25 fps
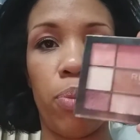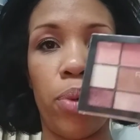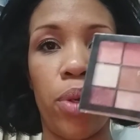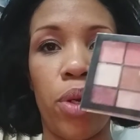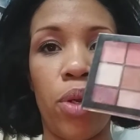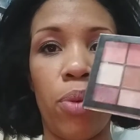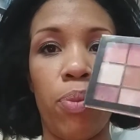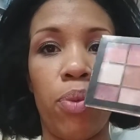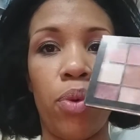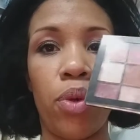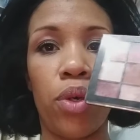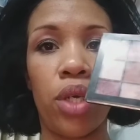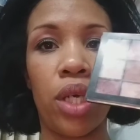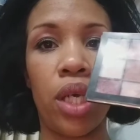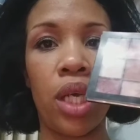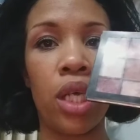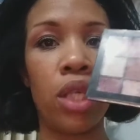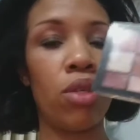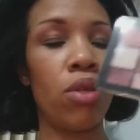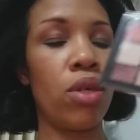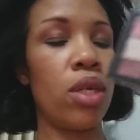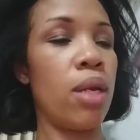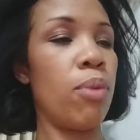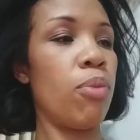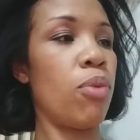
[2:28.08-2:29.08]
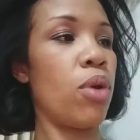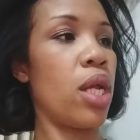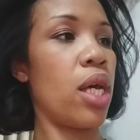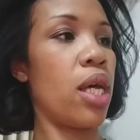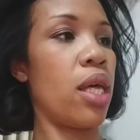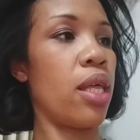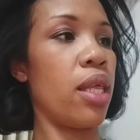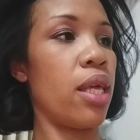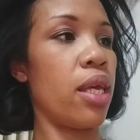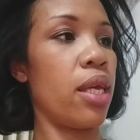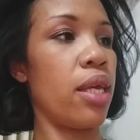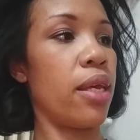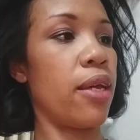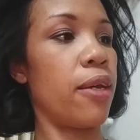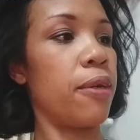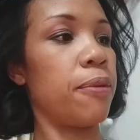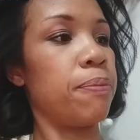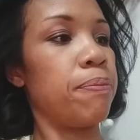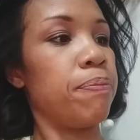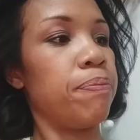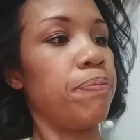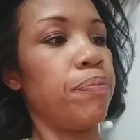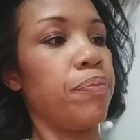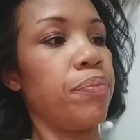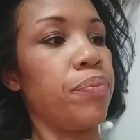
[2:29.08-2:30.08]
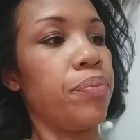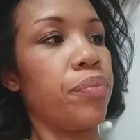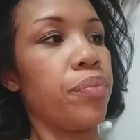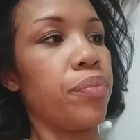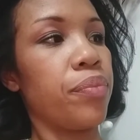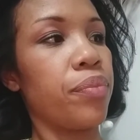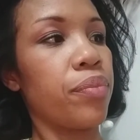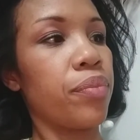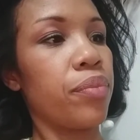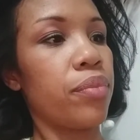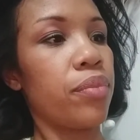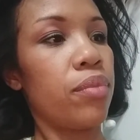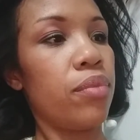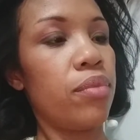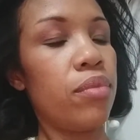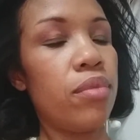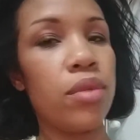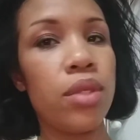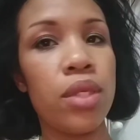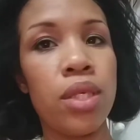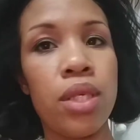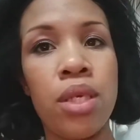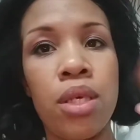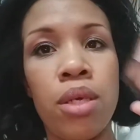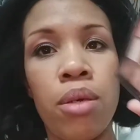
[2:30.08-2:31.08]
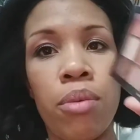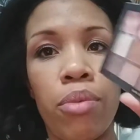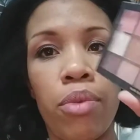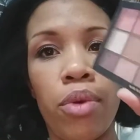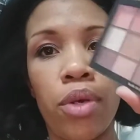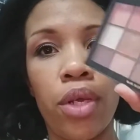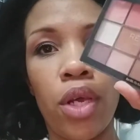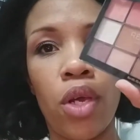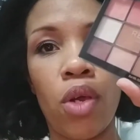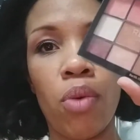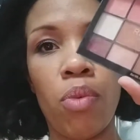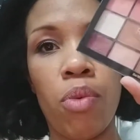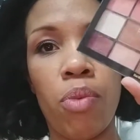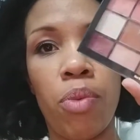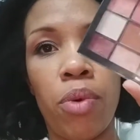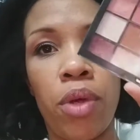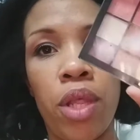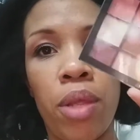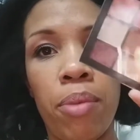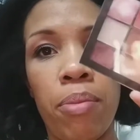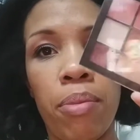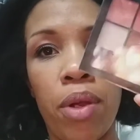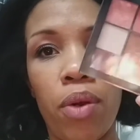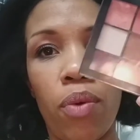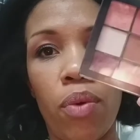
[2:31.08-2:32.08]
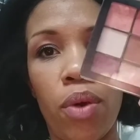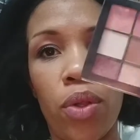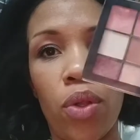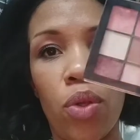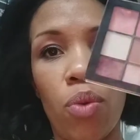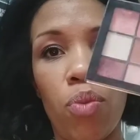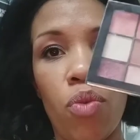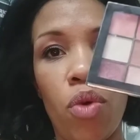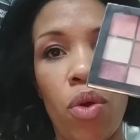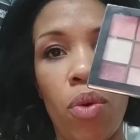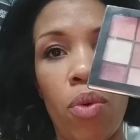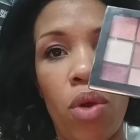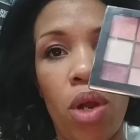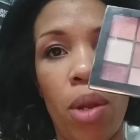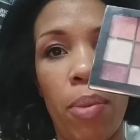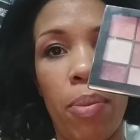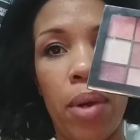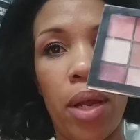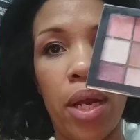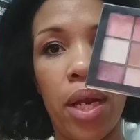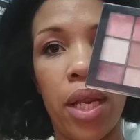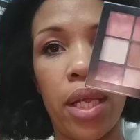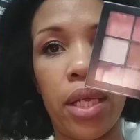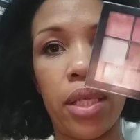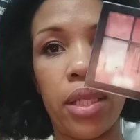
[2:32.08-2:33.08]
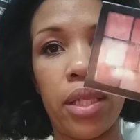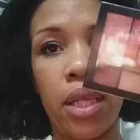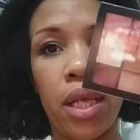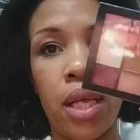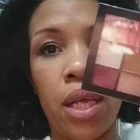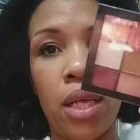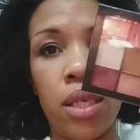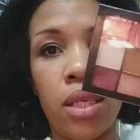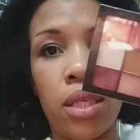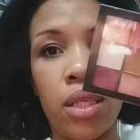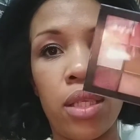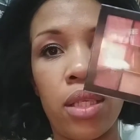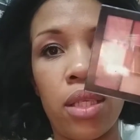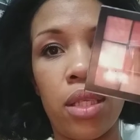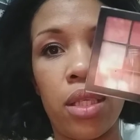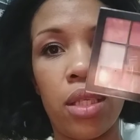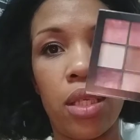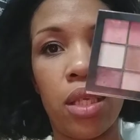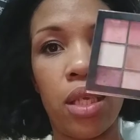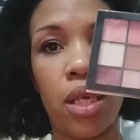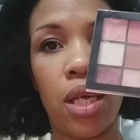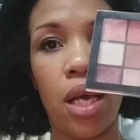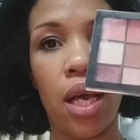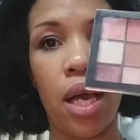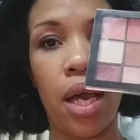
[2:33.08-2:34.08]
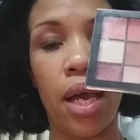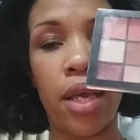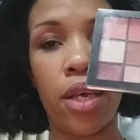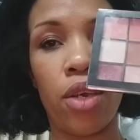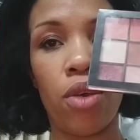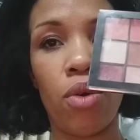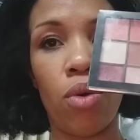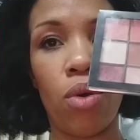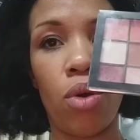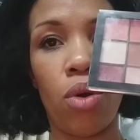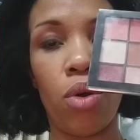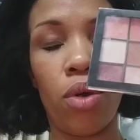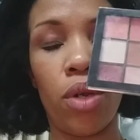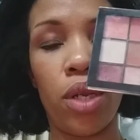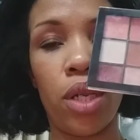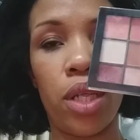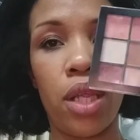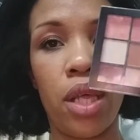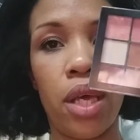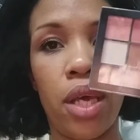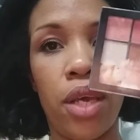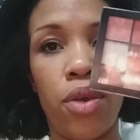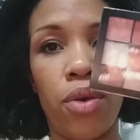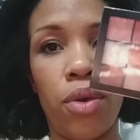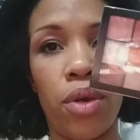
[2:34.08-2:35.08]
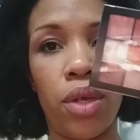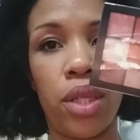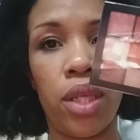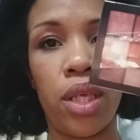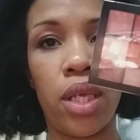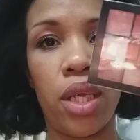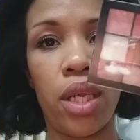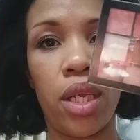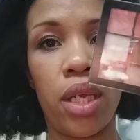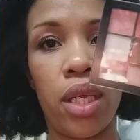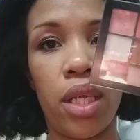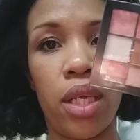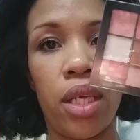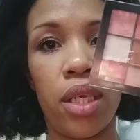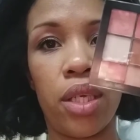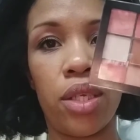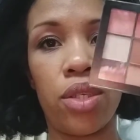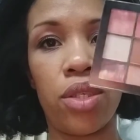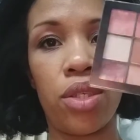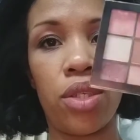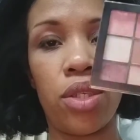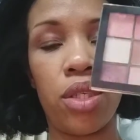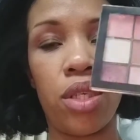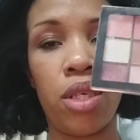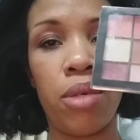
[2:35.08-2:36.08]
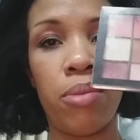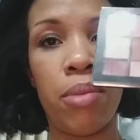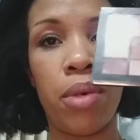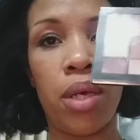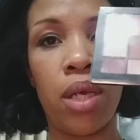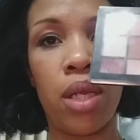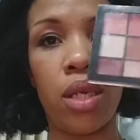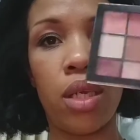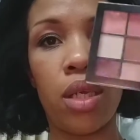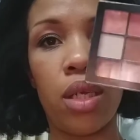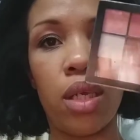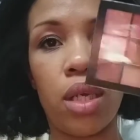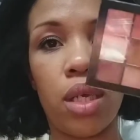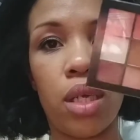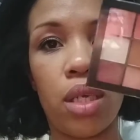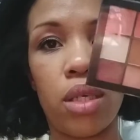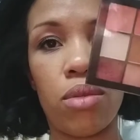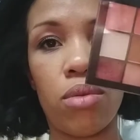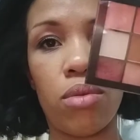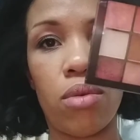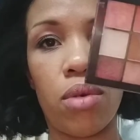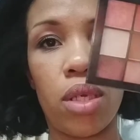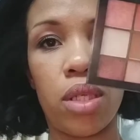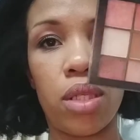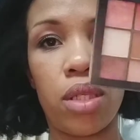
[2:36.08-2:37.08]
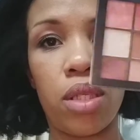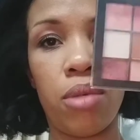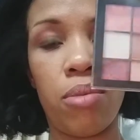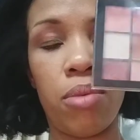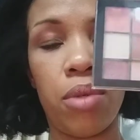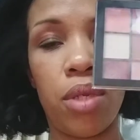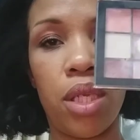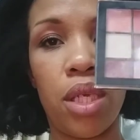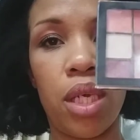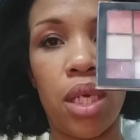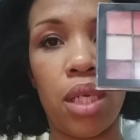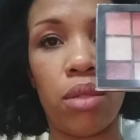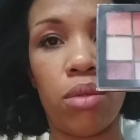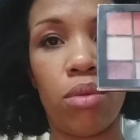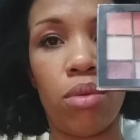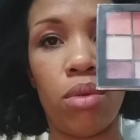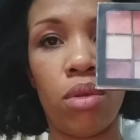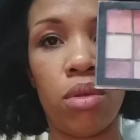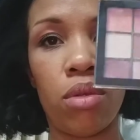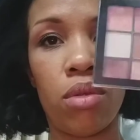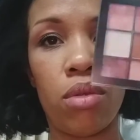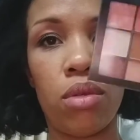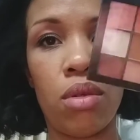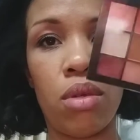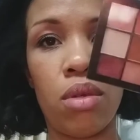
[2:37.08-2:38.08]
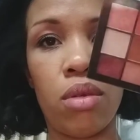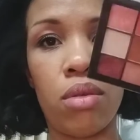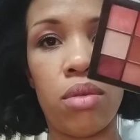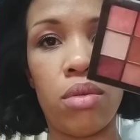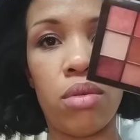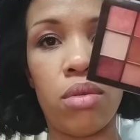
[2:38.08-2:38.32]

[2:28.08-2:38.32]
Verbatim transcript: pero ¿por qué estoy enamorada de ella? Porque como pueden ver, cuando muevo la paleta, hay colores de ellos que tienen shimmer, que son así brillantosos.